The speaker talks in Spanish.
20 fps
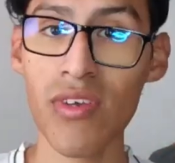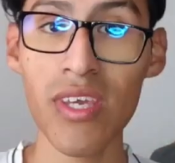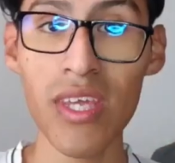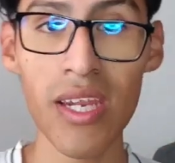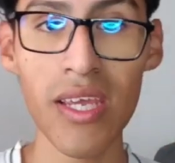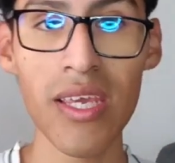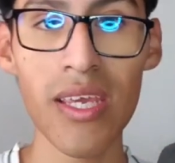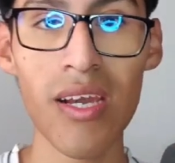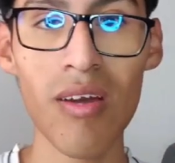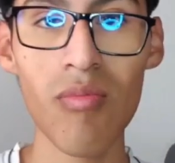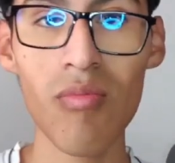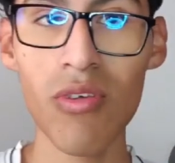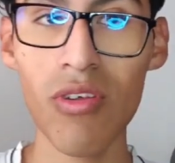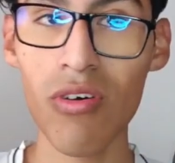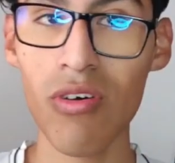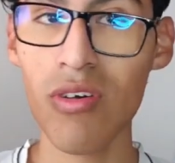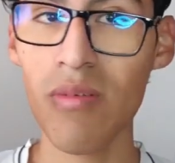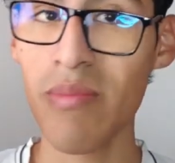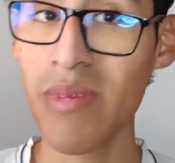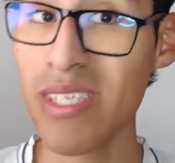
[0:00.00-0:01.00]
si quieren que haga un
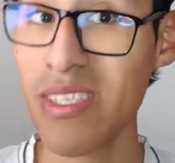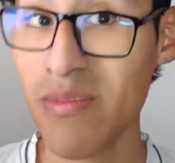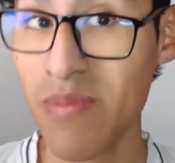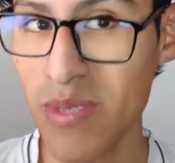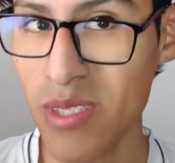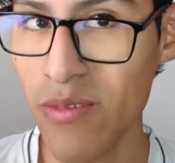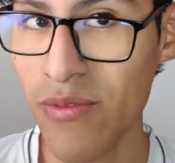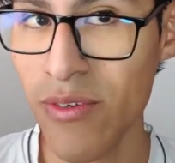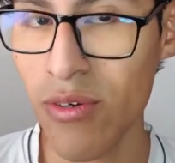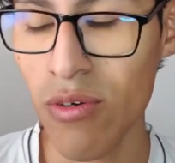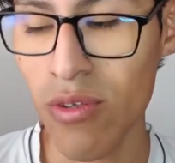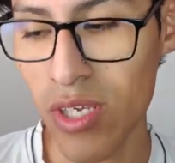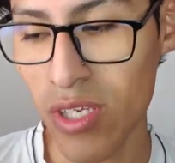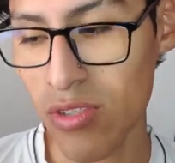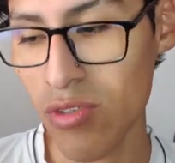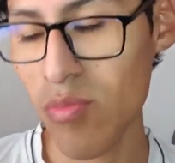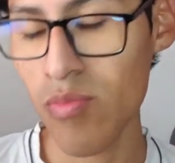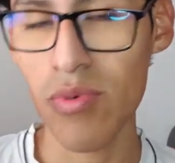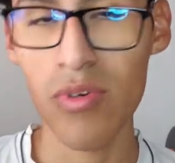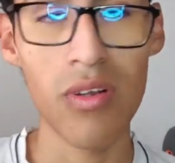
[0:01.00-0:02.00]
video más específico de
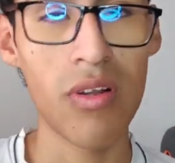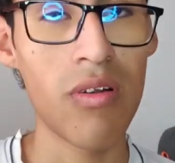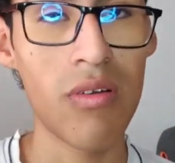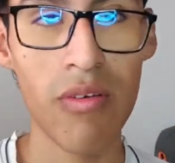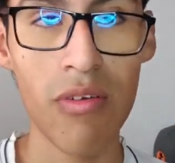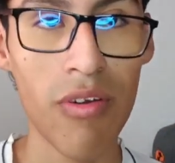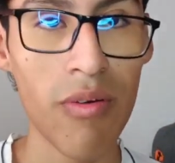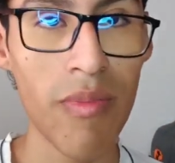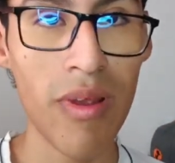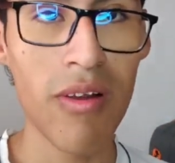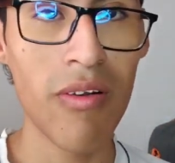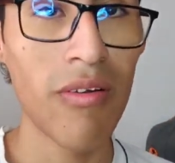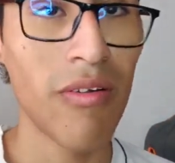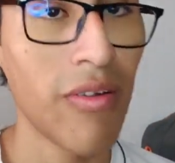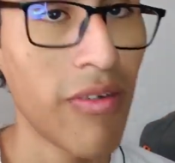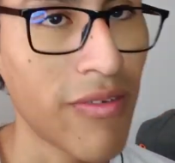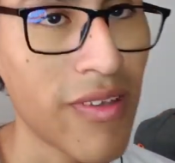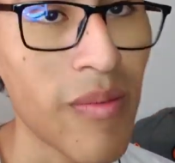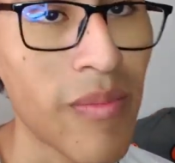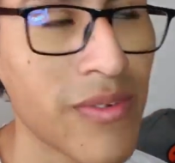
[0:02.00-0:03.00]
eso, pues normal,
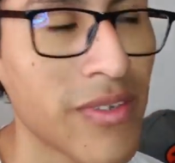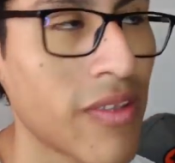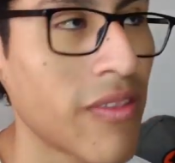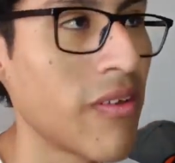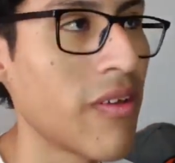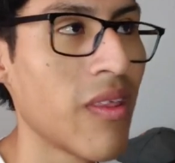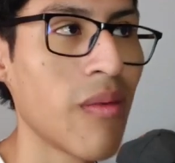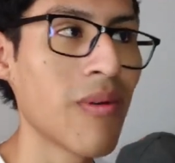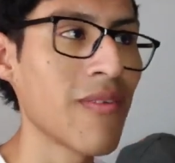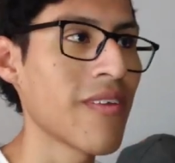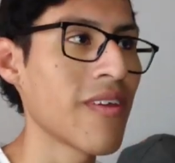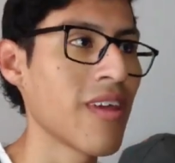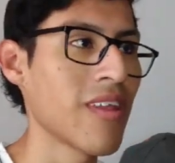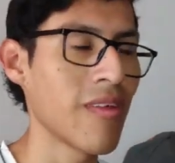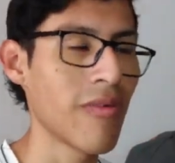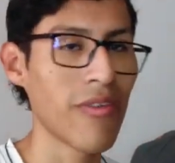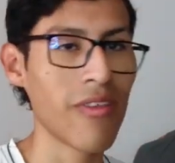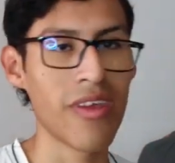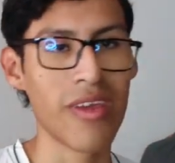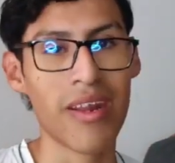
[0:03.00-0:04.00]
lo estaré pensando. Además de que
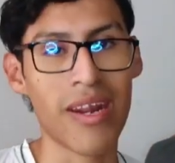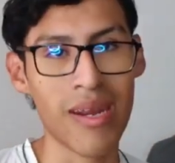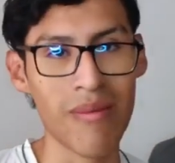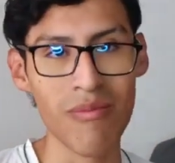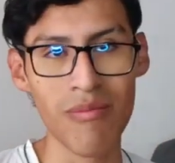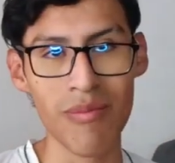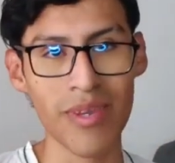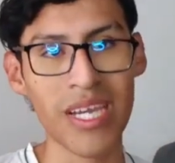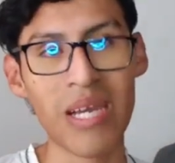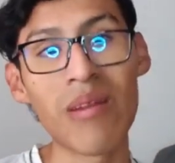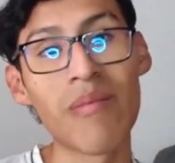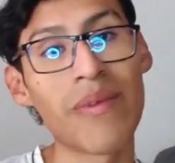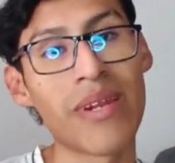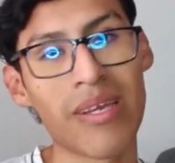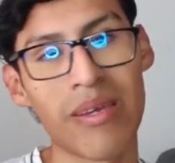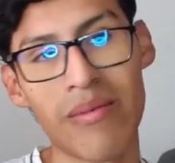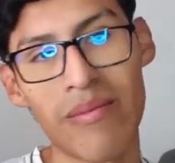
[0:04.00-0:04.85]
debo de reivindicarme para